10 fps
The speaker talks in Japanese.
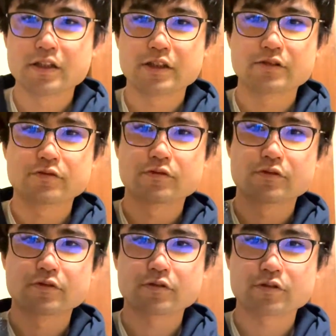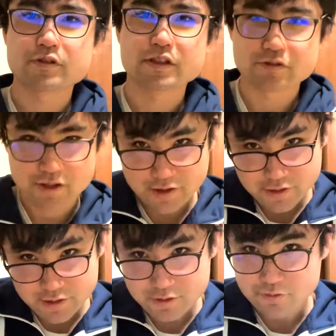あの、こちらのね、
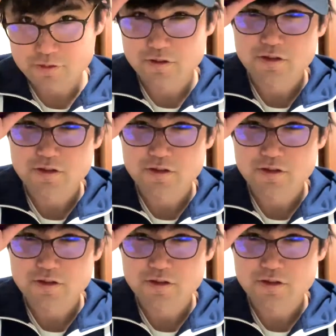あの、